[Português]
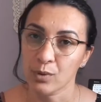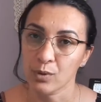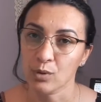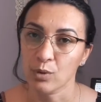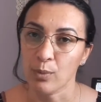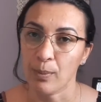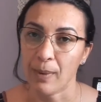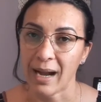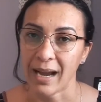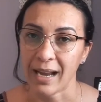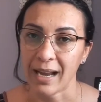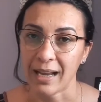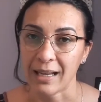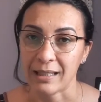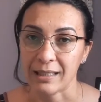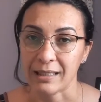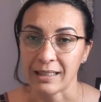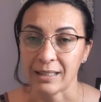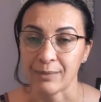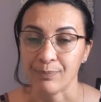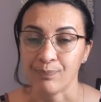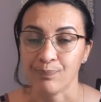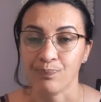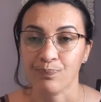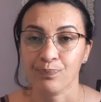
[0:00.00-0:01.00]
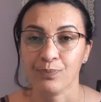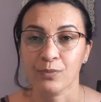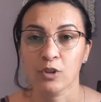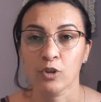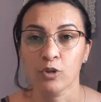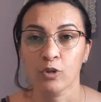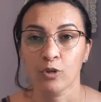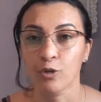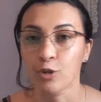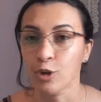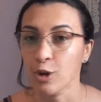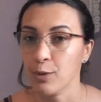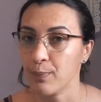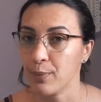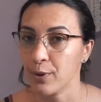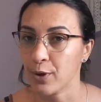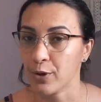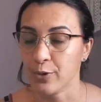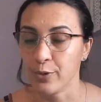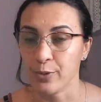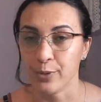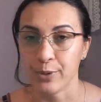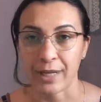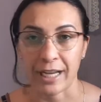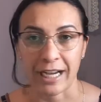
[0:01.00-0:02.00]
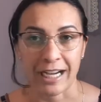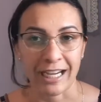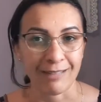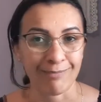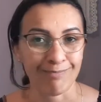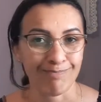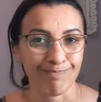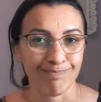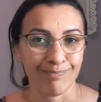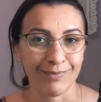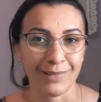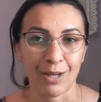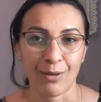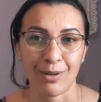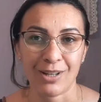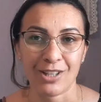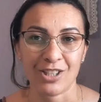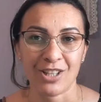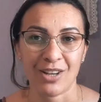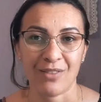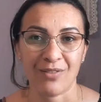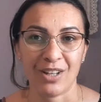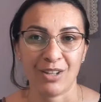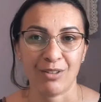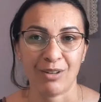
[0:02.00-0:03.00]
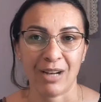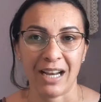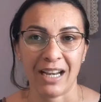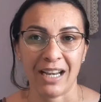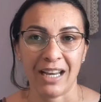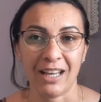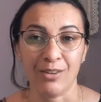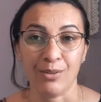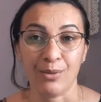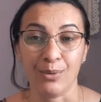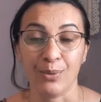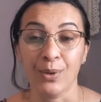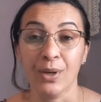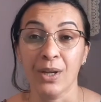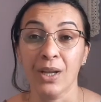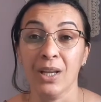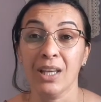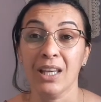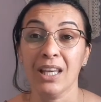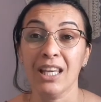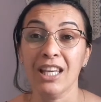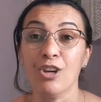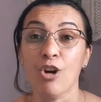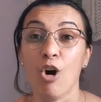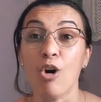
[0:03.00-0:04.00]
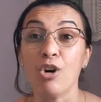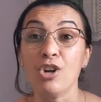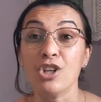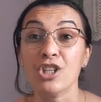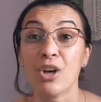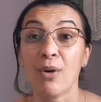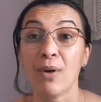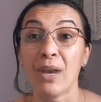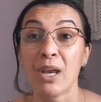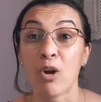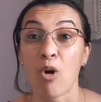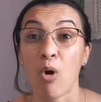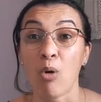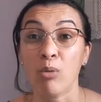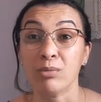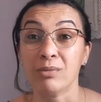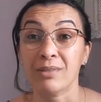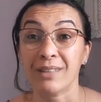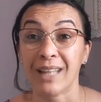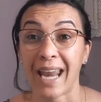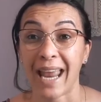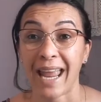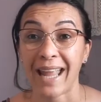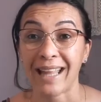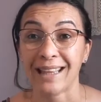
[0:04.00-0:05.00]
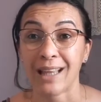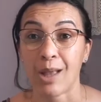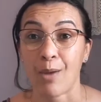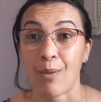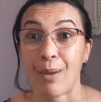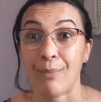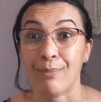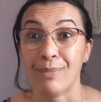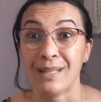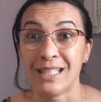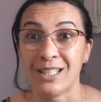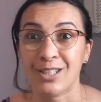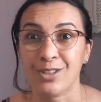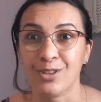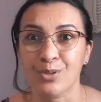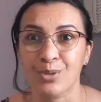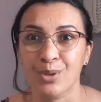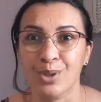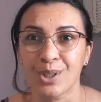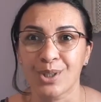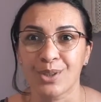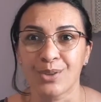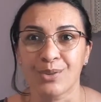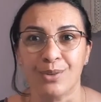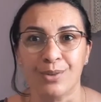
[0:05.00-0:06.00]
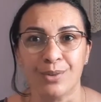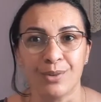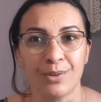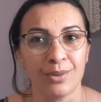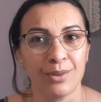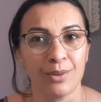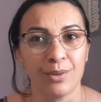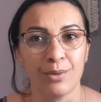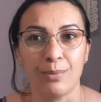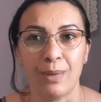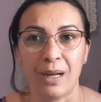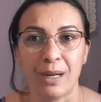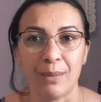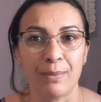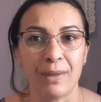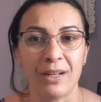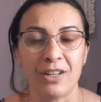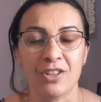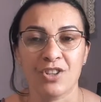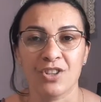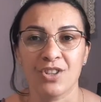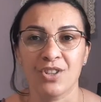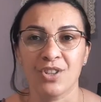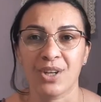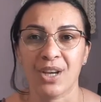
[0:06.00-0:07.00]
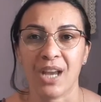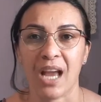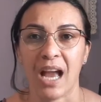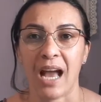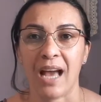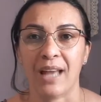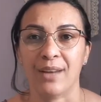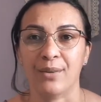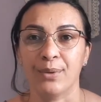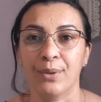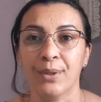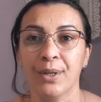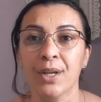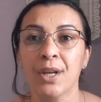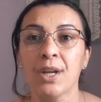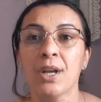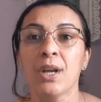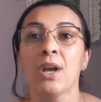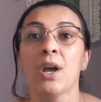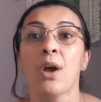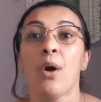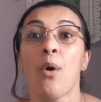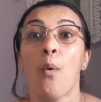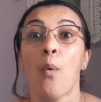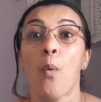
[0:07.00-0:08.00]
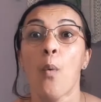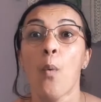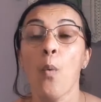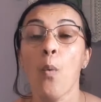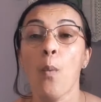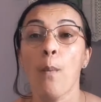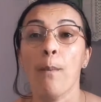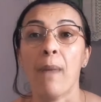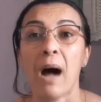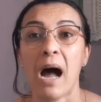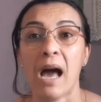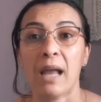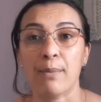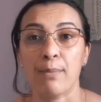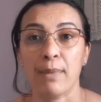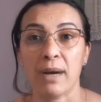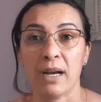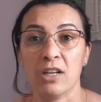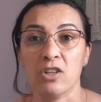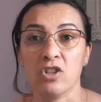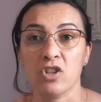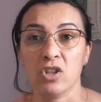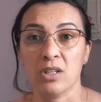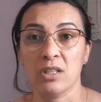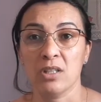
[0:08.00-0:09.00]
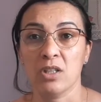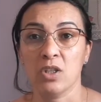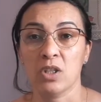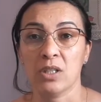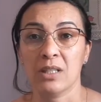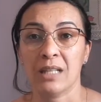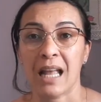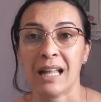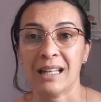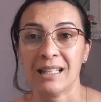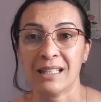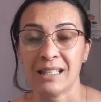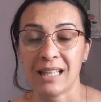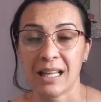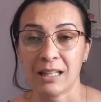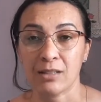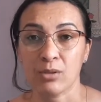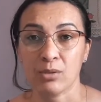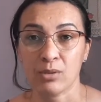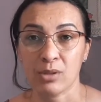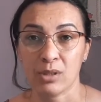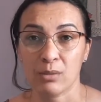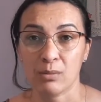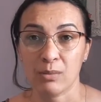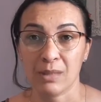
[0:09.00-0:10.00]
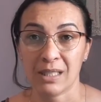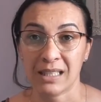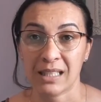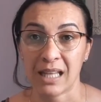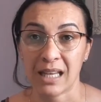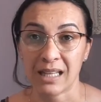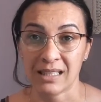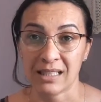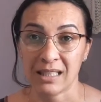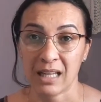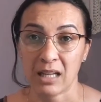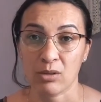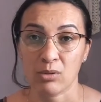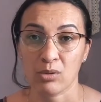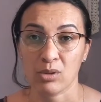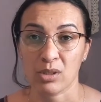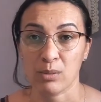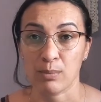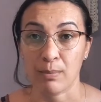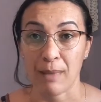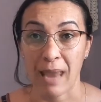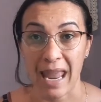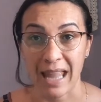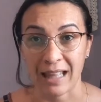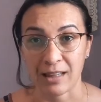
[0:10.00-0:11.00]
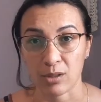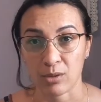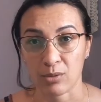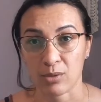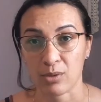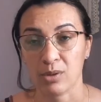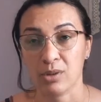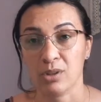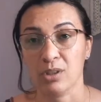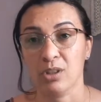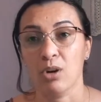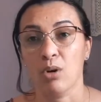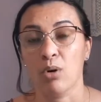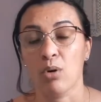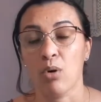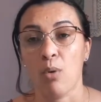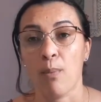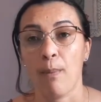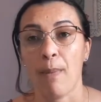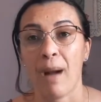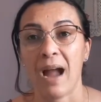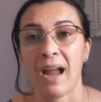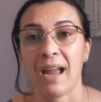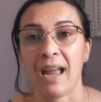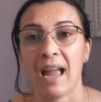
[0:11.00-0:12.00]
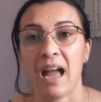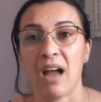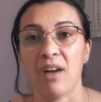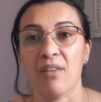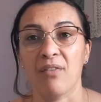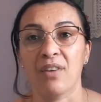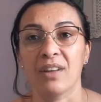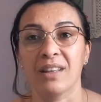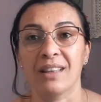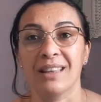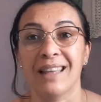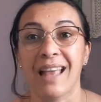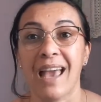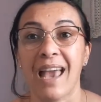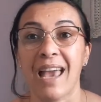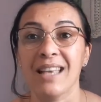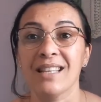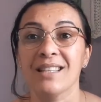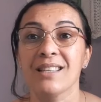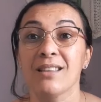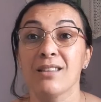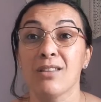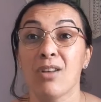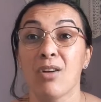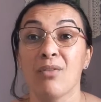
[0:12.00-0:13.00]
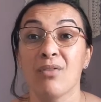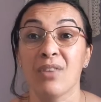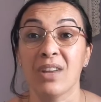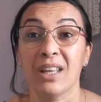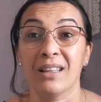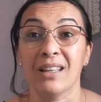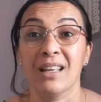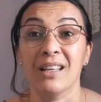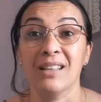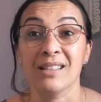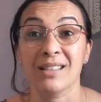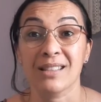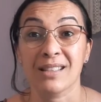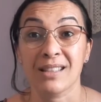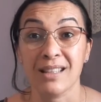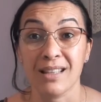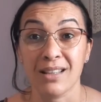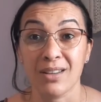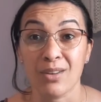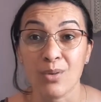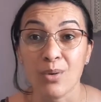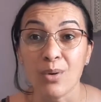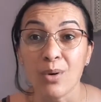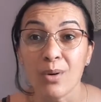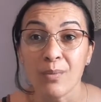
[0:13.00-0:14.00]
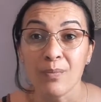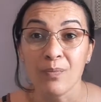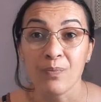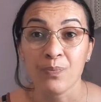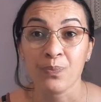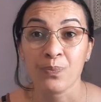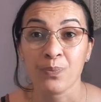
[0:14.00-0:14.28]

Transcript: do bacana. Fui procurar, não achar lugar nenhum. E onde eu encontrei, tá um absurdo o barbante de caro. Um barbante de, 700, de 600 metros que eu pagava 10,95